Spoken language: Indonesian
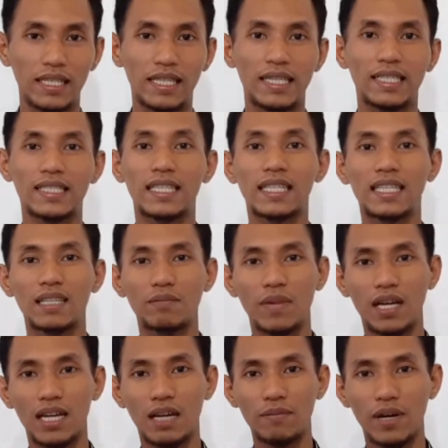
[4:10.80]
sering
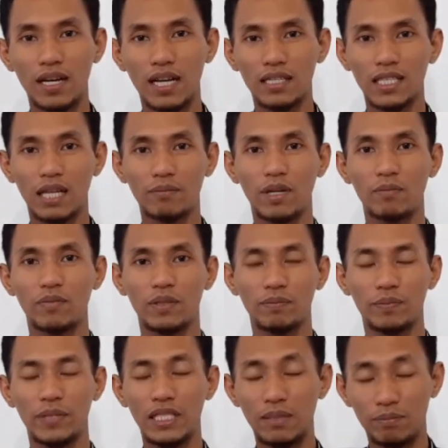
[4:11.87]
marah-marah tanpa
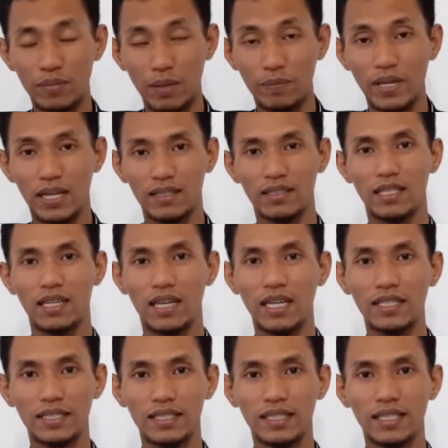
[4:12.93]
penyebab yang
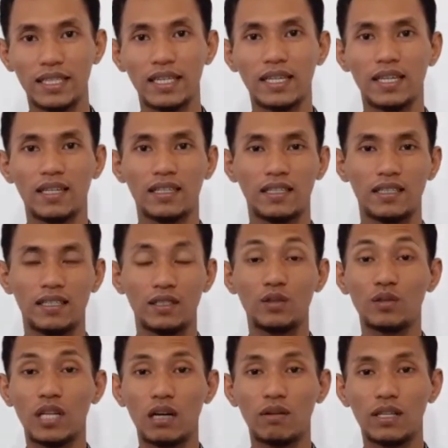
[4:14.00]
jelas eh,
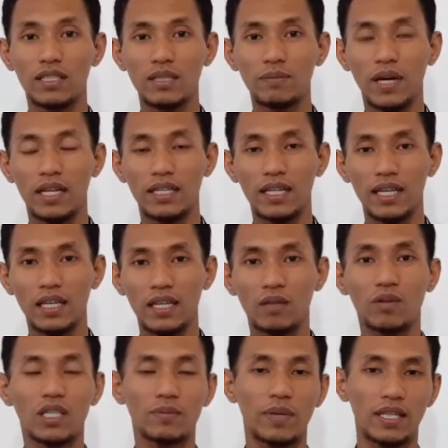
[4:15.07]
juga wajib Anda
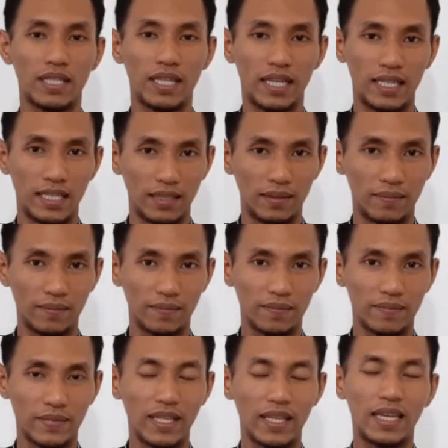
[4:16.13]
waspadai.
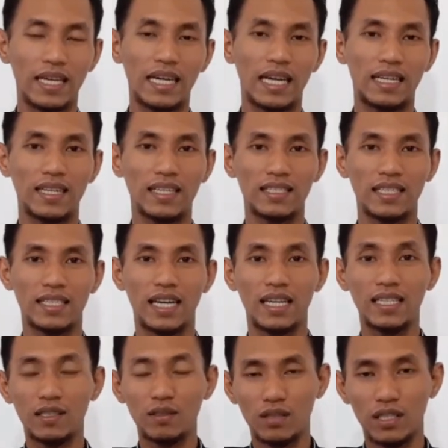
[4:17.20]
Karena jika
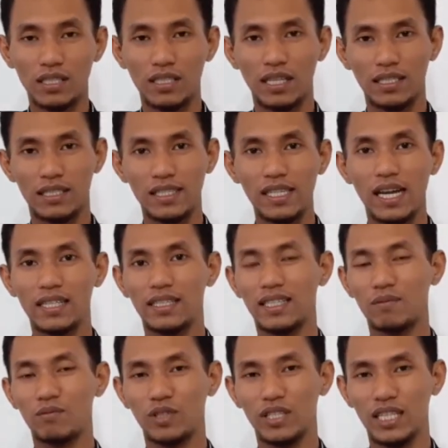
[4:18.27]
itu terjadi, ada
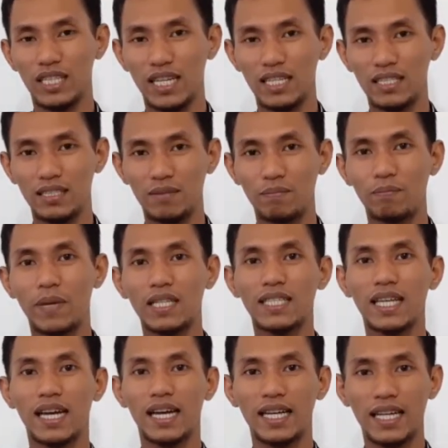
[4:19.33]
kemungkinan
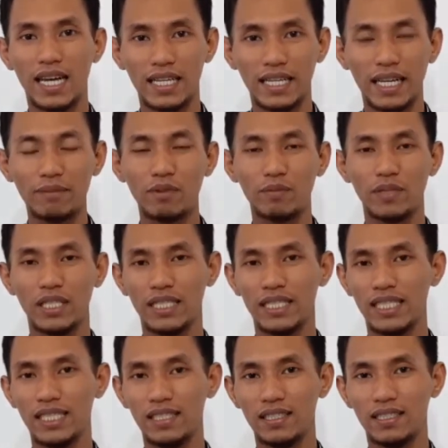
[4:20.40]
pasangan Anda
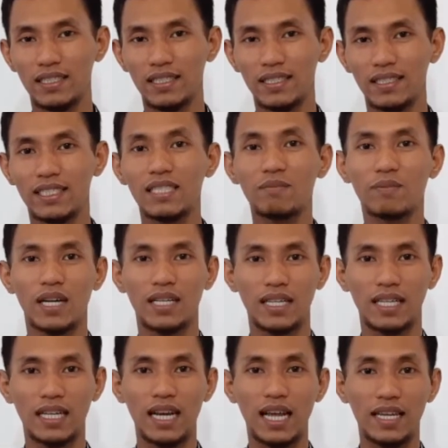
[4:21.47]
memiliki
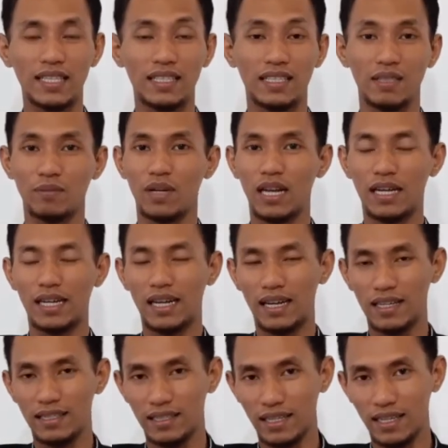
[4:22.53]
simpanan lain di belakang
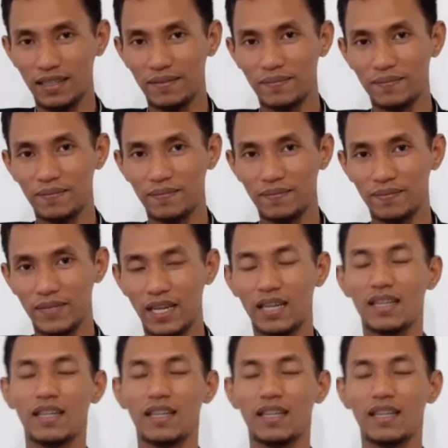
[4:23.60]
Anda. Nah,